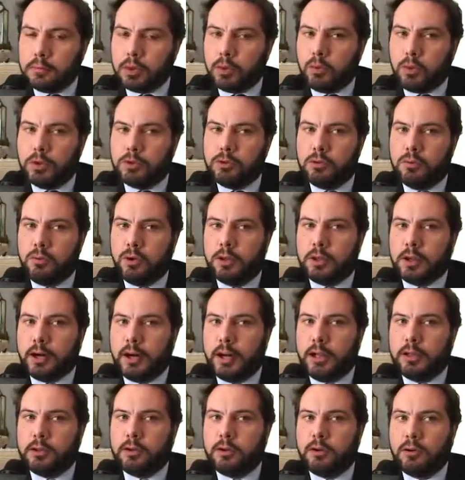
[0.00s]
Questo poi tra
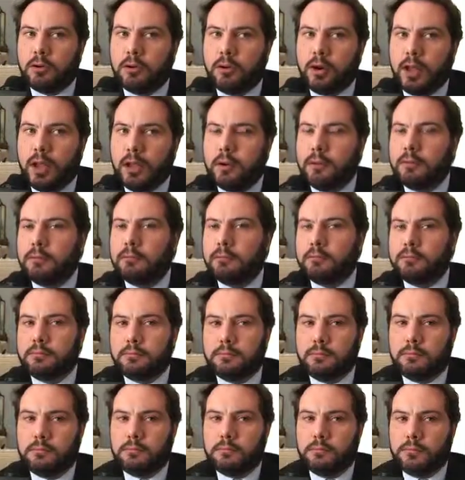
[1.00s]
l'altro non è
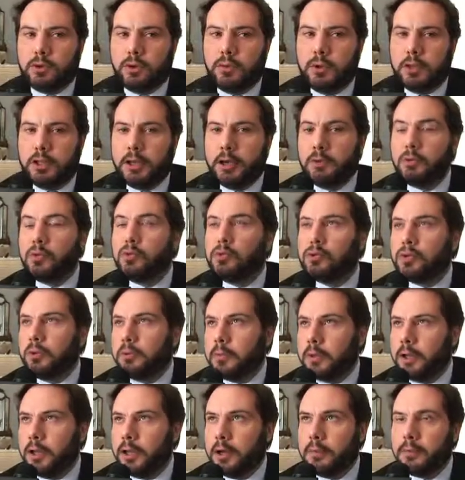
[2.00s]

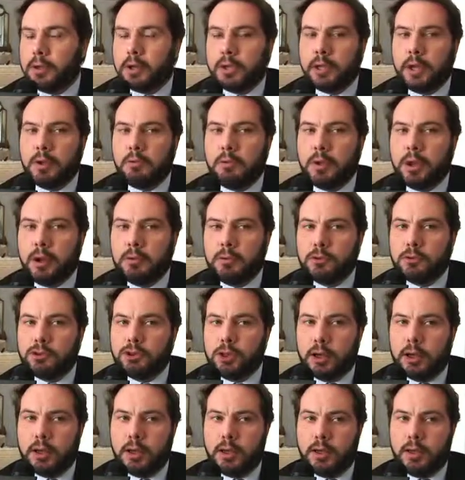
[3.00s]
un'utopia perché abbiamo
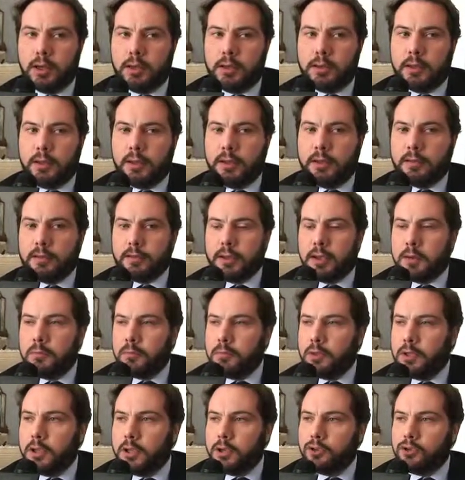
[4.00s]
già degli
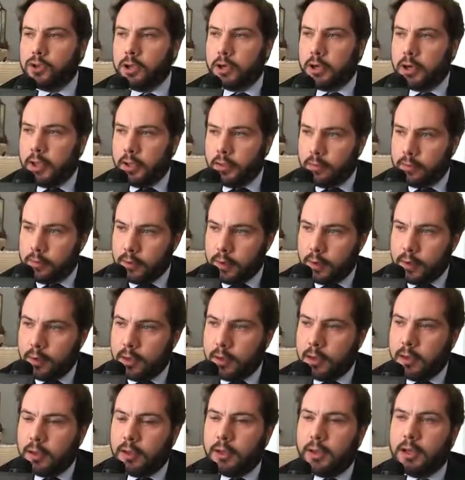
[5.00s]
esempi di eccellenza
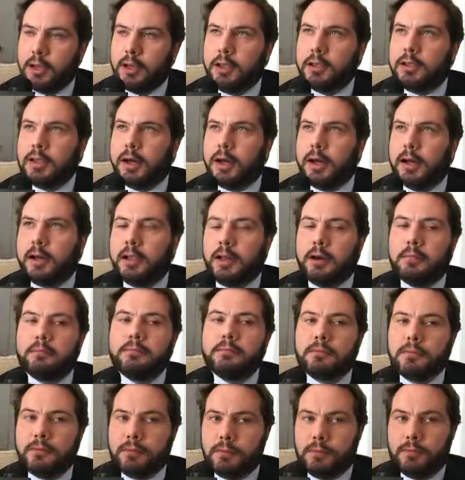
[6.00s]
in Italia,
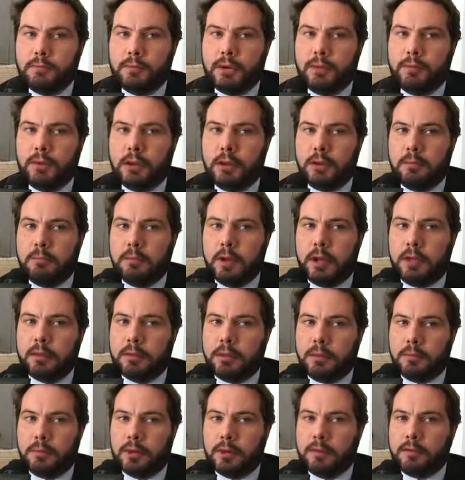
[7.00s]
mi viene in
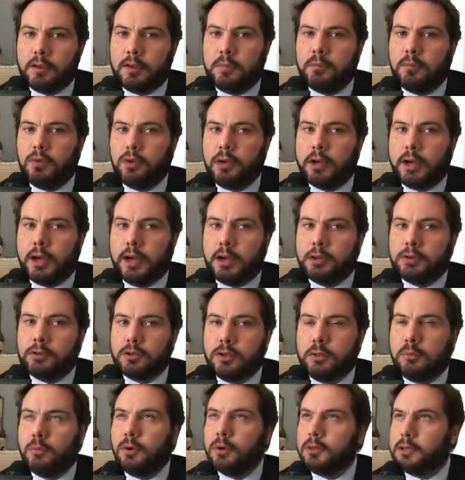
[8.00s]
mente per esempio il caso
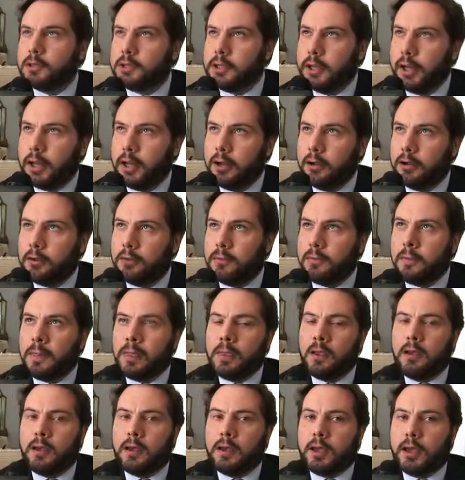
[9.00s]
di Bolzano
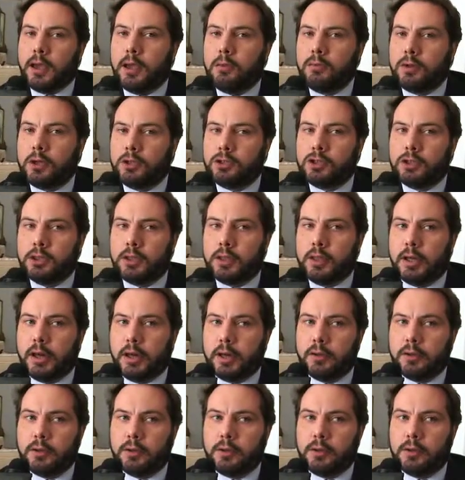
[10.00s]
che è una
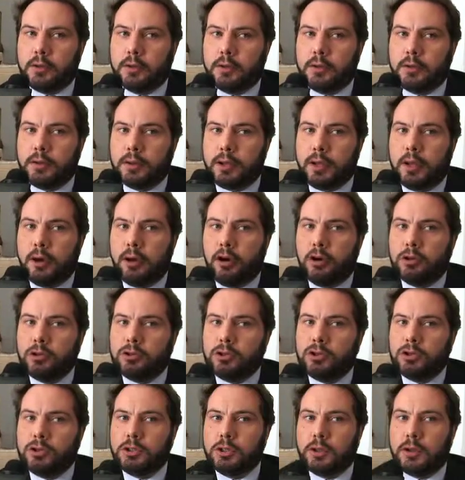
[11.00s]
città eh, che
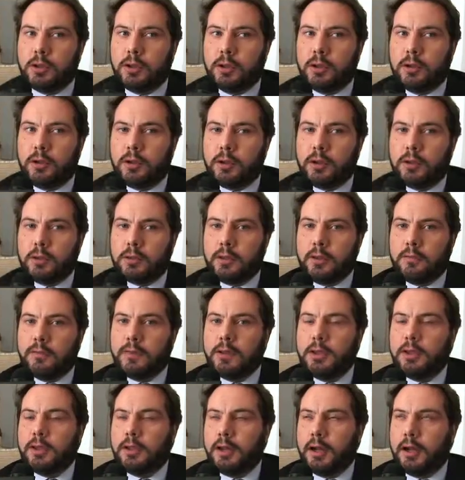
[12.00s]
oggi è
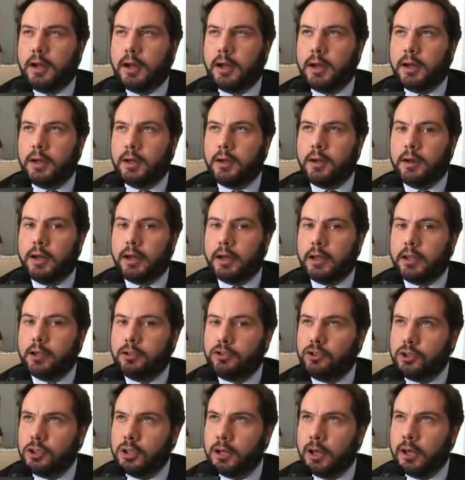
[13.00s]
definita la, la,
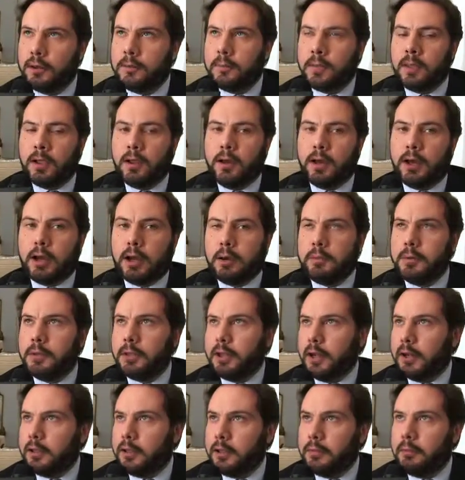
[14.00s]
regina, la
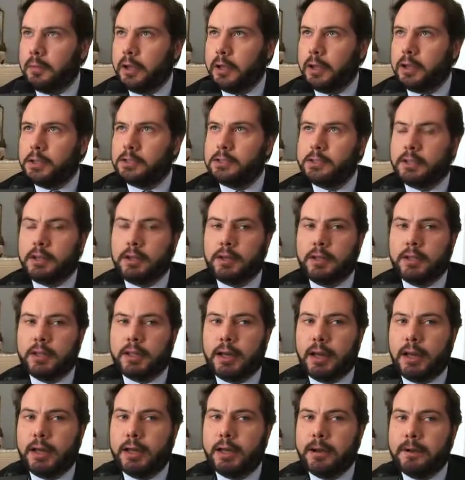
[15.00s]
capitale del benessere in
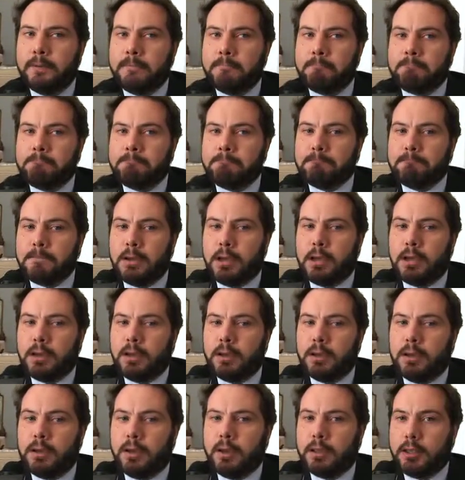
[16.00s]
Italia
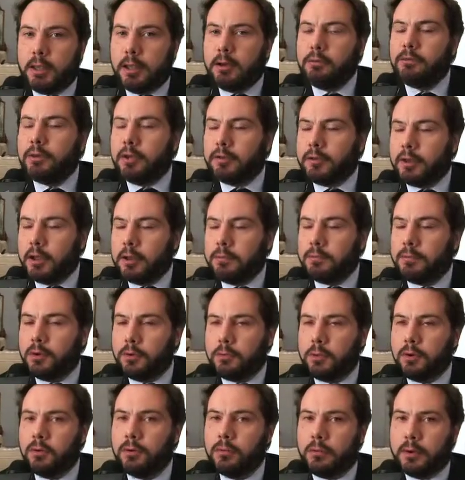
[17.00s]
e, ed è un esempio
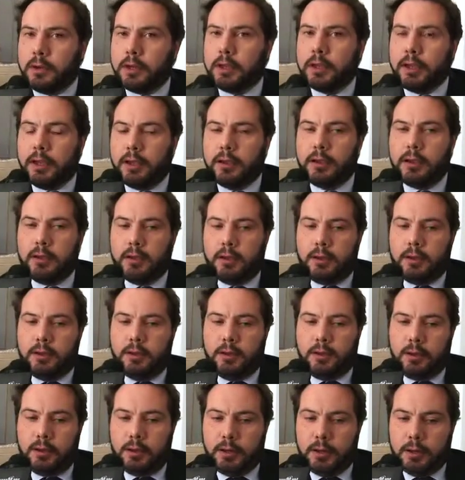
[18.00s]
proprio perché
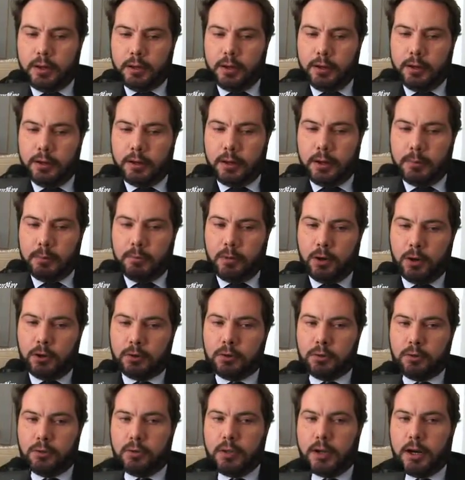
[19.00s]
il, il,
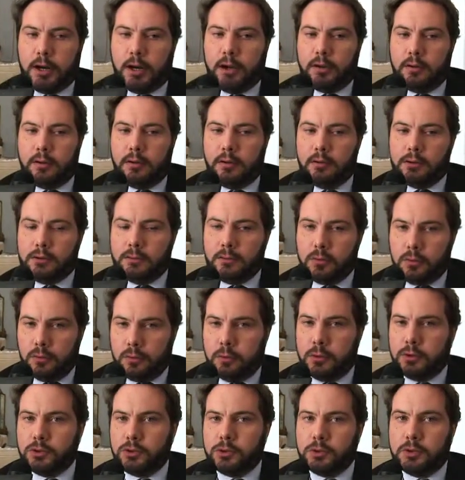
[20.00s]
rapporto tra lo
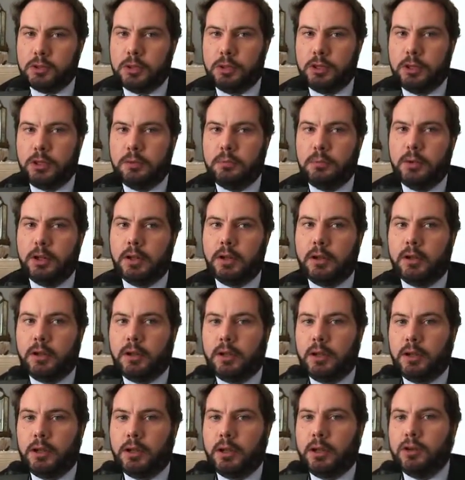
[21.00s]
sviluppo sostenibile
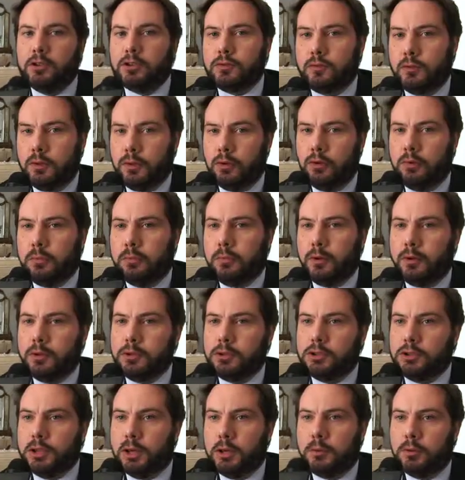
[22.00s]
e lo sviluppo
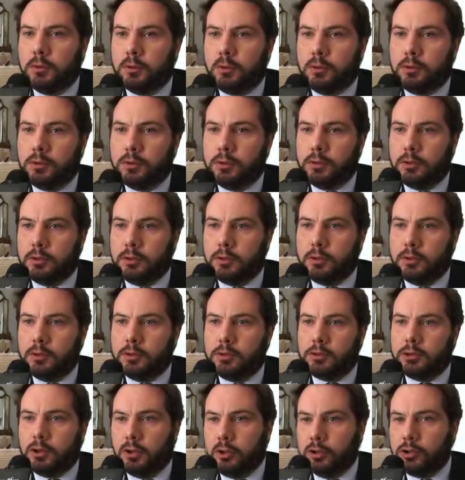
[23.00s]
diciamo, eh,
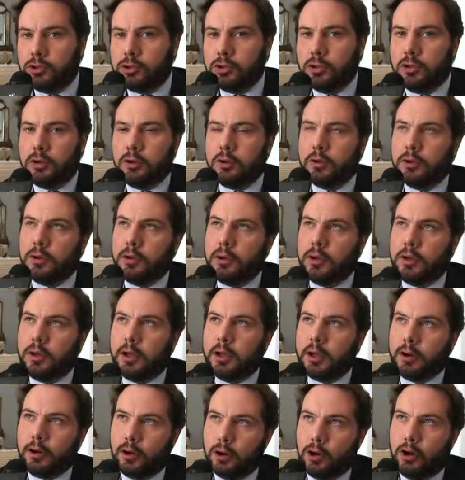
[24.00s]

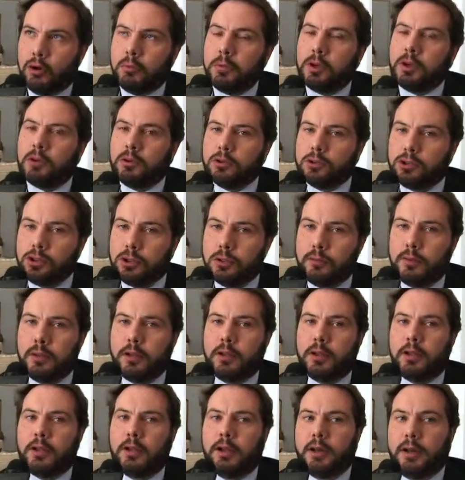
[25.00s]
socio-economico,
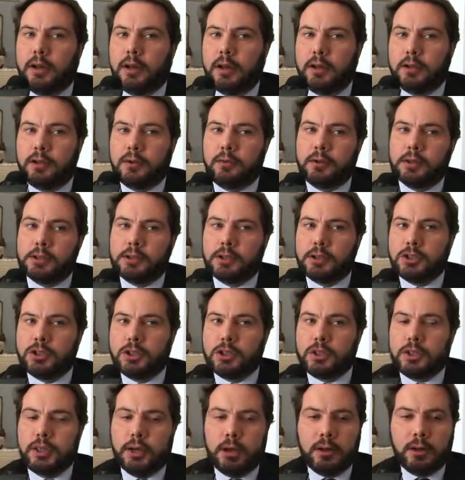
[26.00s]
civile della, di questa
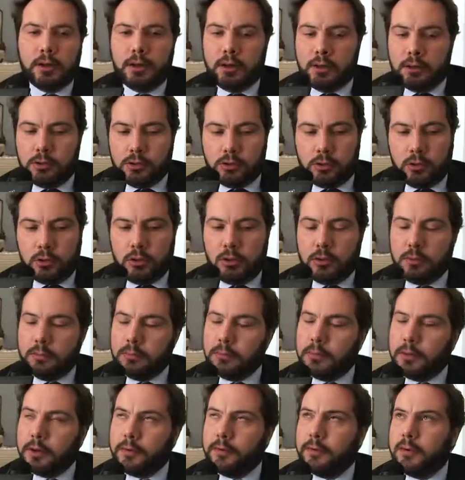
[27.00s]
città sono
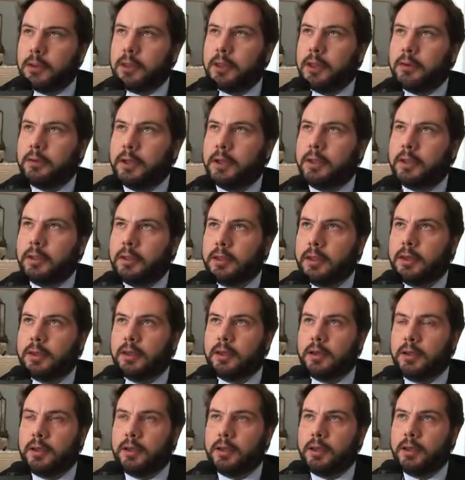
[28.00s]

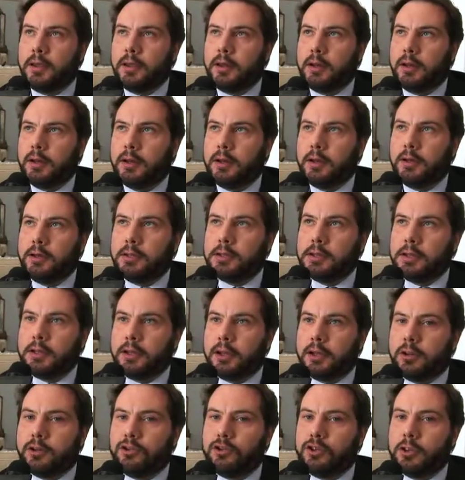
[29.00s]
perfettamente in, in
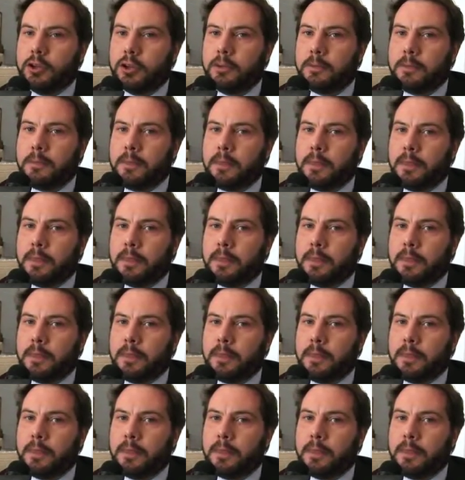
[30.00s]
sinergia.